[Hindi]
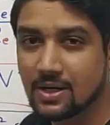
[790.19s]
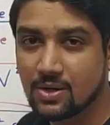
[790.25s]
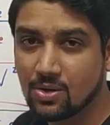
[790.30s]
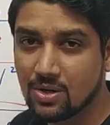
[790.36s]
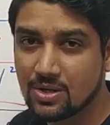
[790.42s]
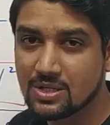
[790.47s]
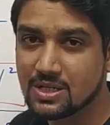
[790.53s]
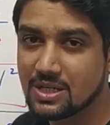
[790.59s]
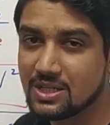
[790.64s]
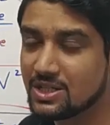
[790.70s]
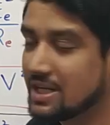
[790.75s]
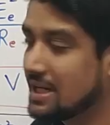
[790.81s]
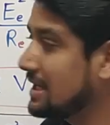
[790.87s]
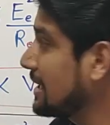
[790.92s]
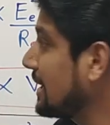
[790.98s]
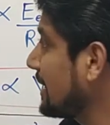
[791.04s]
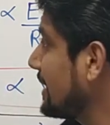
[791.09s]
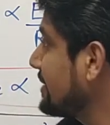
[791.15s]
कॉन्स्टेंट
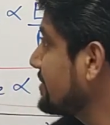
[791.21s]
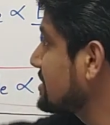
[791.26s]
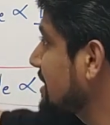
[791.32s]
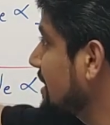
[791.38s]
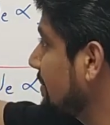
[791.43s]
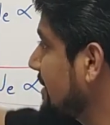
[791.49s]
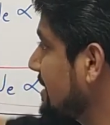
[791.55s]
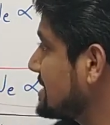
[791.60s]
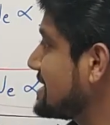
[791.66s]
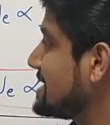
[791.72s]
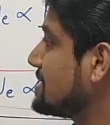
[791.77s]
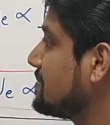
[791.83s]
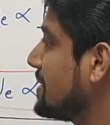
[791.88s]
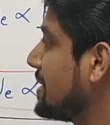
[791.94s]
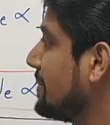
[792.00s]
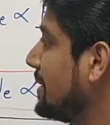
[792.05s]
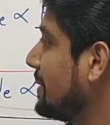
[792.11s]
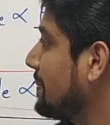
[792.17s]
चेक करना है उसके बेसिस पे
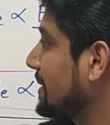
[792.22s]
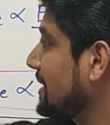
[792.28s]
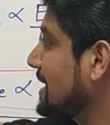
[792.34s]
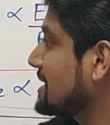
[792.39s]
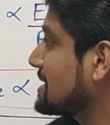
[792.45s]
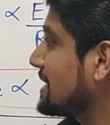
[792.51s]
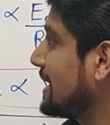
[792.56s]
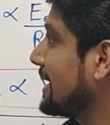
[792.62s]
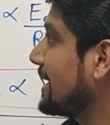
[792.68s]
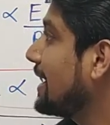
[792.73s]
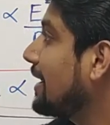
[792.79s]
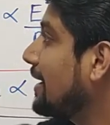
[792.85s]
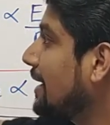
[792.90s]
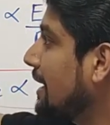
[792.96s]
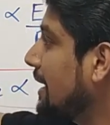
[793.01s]
हमें पता चलेगा